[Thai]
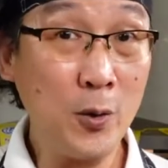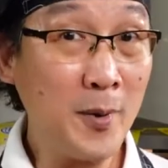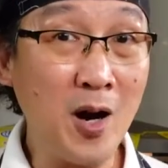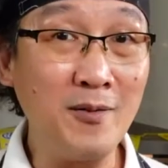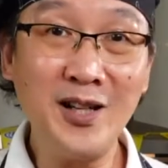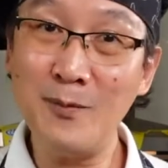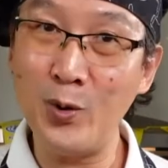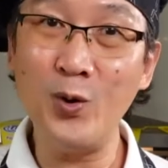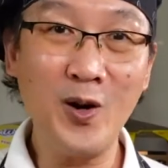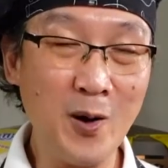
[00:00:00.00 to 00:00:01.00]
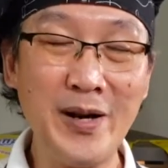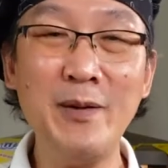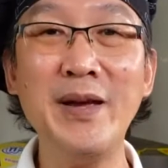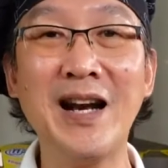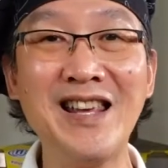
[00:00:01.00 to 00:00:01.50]
ส่วนประกอบของเครื่องปรุงก็ไม่ได้
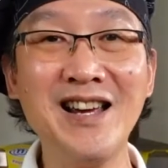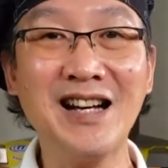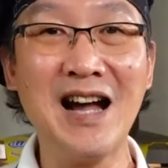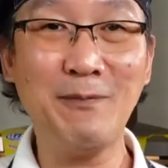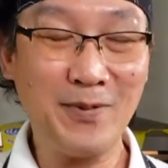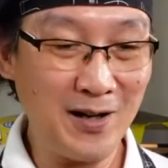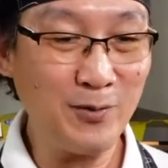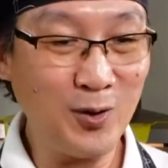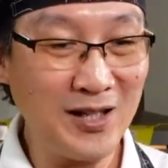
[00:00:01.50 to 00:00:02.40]
มีอะไรเยอะครับเริ่มต้น